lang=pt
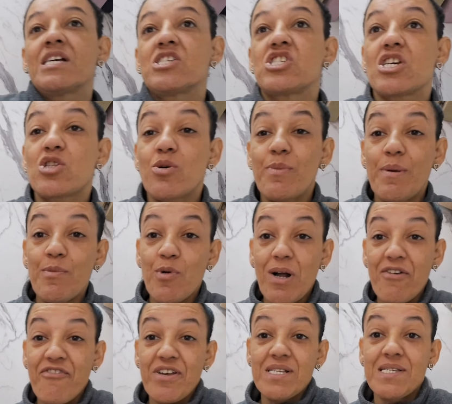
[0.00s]
Já tomei meu
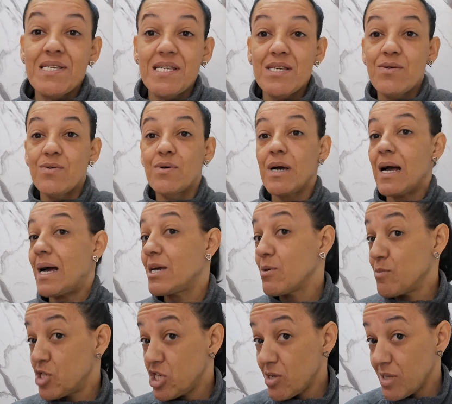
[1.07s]
cafezinho. Aí o
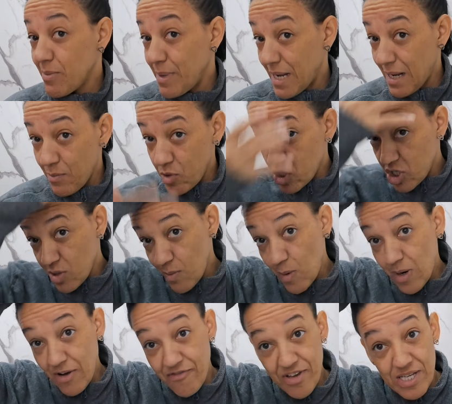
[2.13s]
Michel também acabou de tomar o
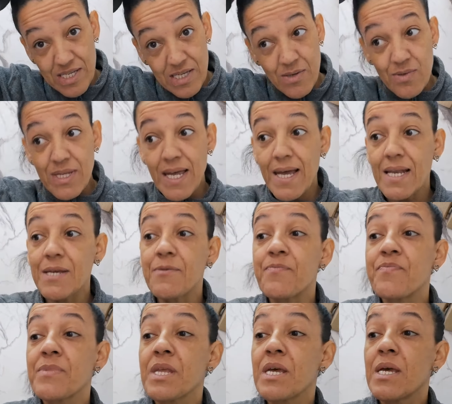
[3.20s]
cafezinho dele.
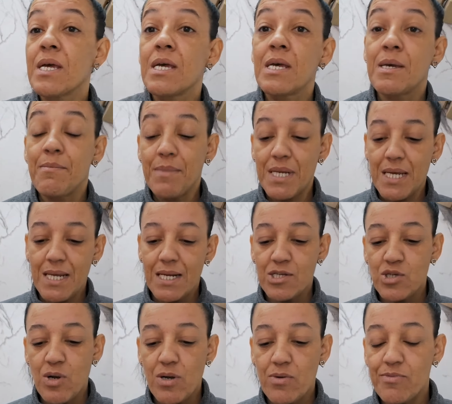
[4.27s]

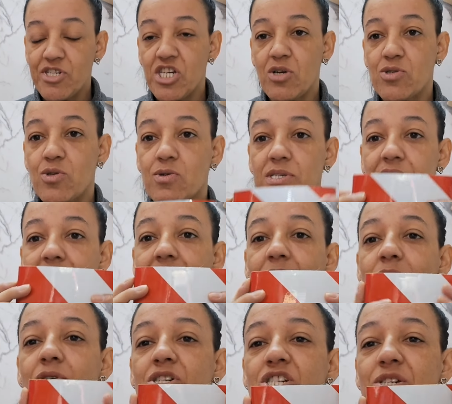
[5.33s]
Meninas, olha o que o Michel trouxe da
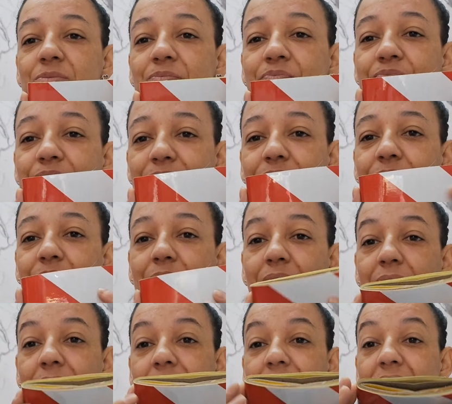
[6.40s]
loja.
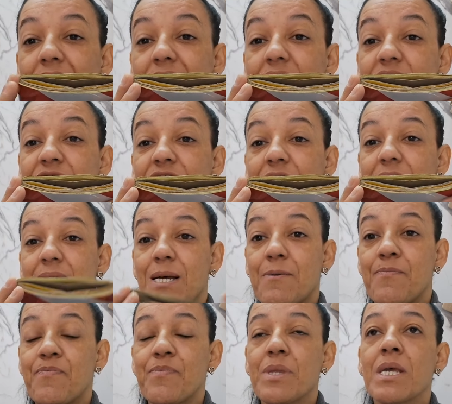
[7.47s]
Aquelas fitas.
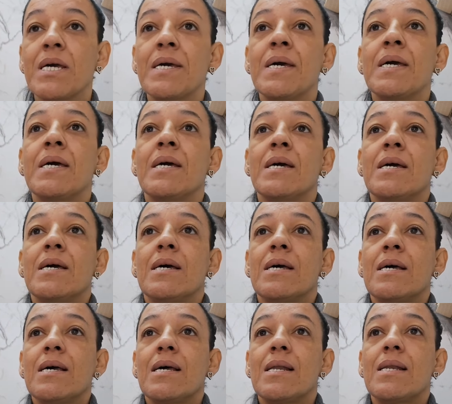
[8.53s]

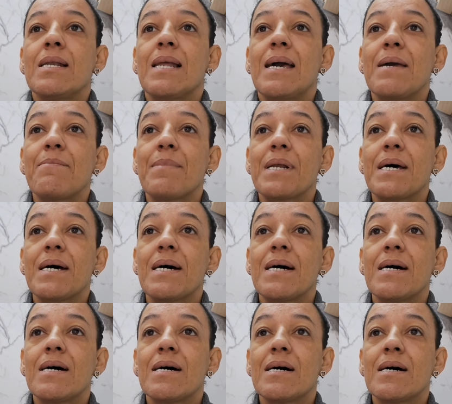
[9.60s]

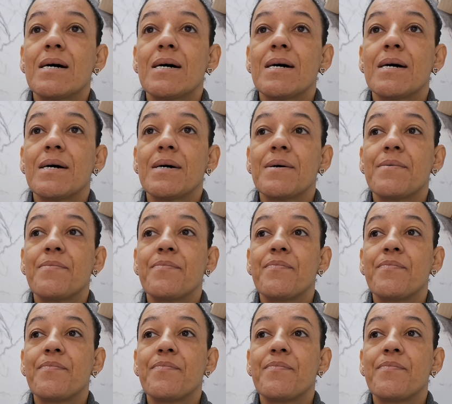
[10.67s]
Lembra